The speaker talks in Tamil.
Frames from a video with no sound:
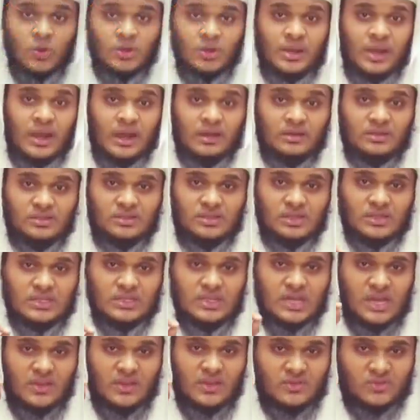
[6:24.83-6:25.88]
ஒரு கண்
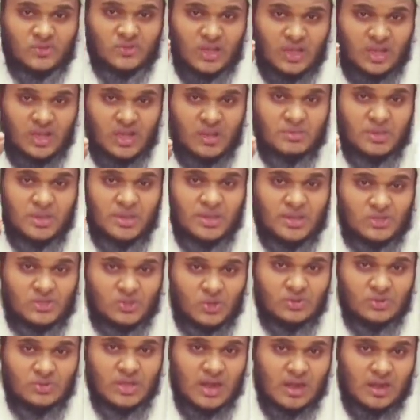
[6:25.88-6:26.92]
தெரியாத சஹாபிக்கு
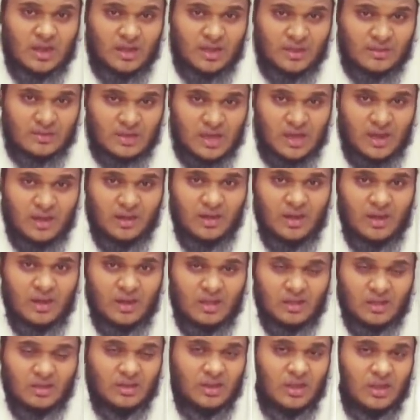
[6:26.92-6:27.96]
சொன்னார்கள் என்றால்
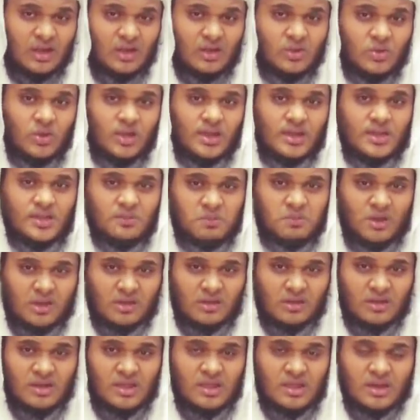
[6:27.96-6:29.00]
அல்லாஹு
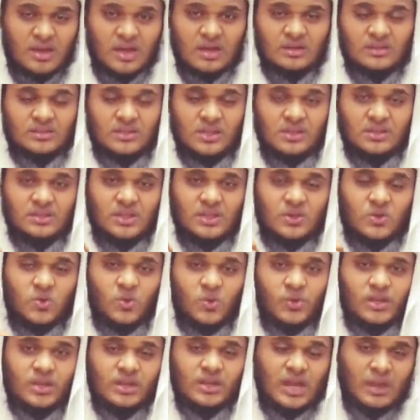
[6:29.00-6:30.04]
அக்பர் கண்
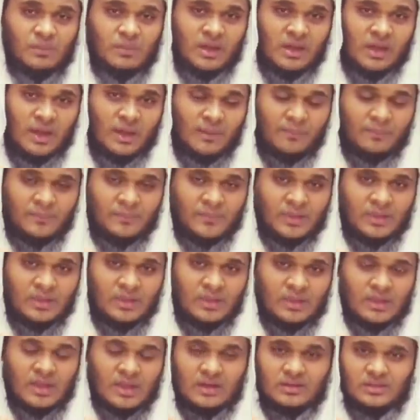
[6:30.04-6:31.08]
தெரியக்கூடிய நாமெல்லாம்
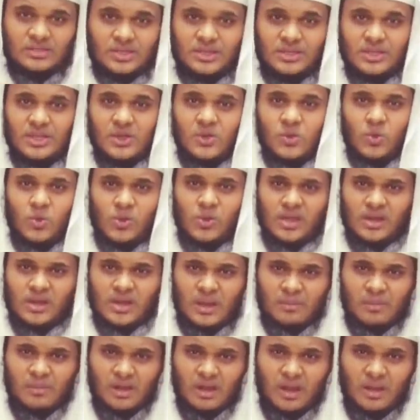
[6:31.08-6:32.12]
கண் தெரியக்கூடிய
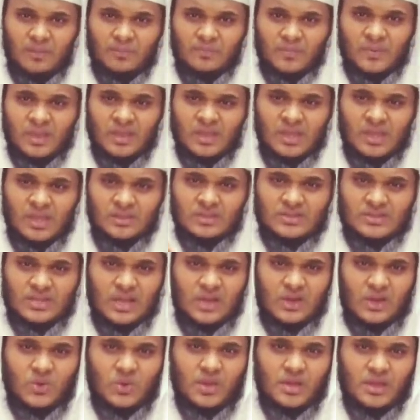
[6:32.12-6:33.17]
நாமெல்லாம் இந்த
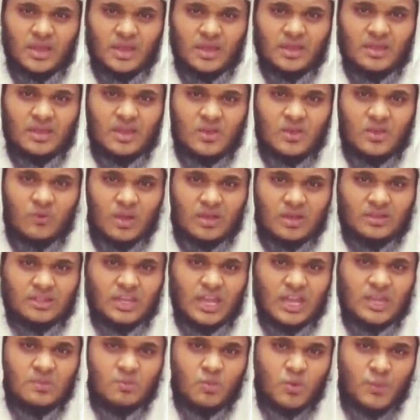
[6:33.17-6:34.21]
சஹருடைய
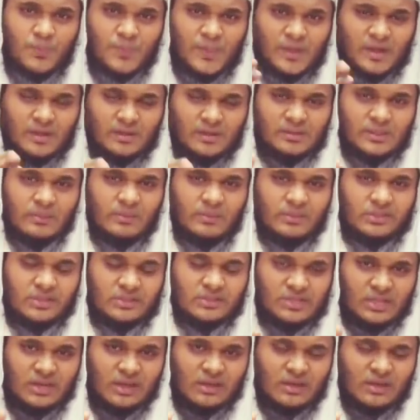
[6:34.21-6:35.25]
வக்தை முற்படுத்தி விட்டு
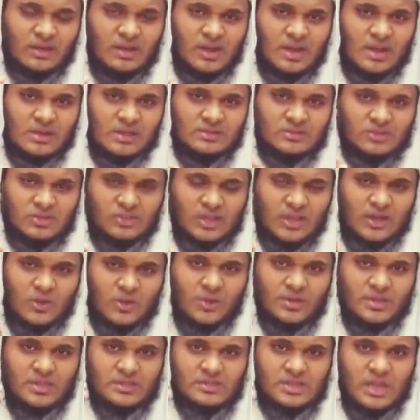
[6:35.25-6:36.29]
சிலர்
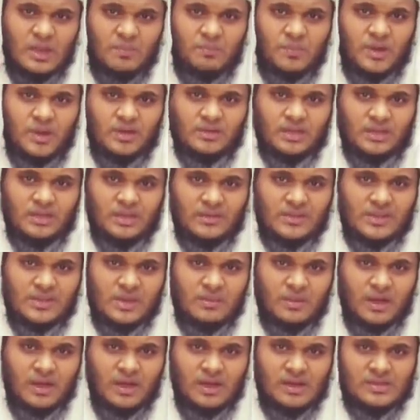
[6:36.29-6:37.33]
சஹருடைய சாப்பாட்டை
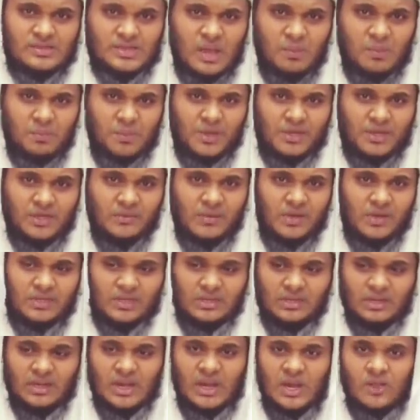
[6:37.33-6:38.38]
அதிகமாக சாப்பிட்டு
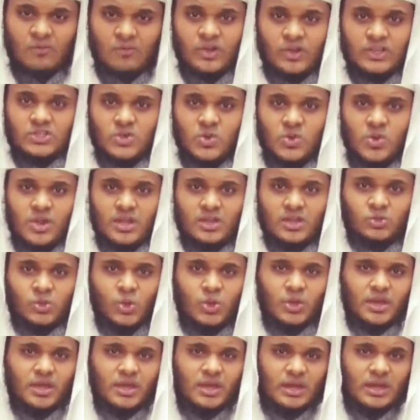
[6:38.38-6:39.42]
விட்டு ஃபஜருடைய
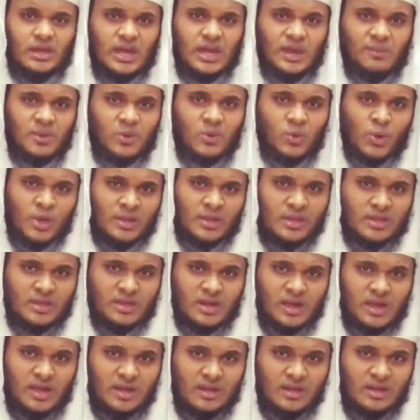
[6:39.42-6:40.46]
தொழுகை இல்லாமல்
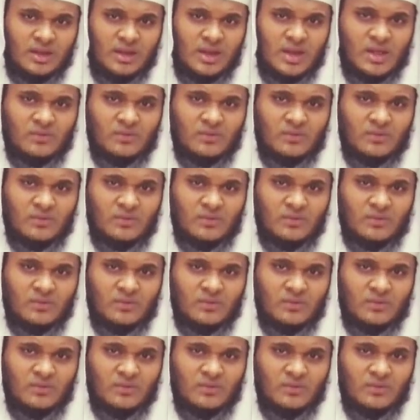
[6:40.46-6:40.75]
உறங்குகிறார்கள்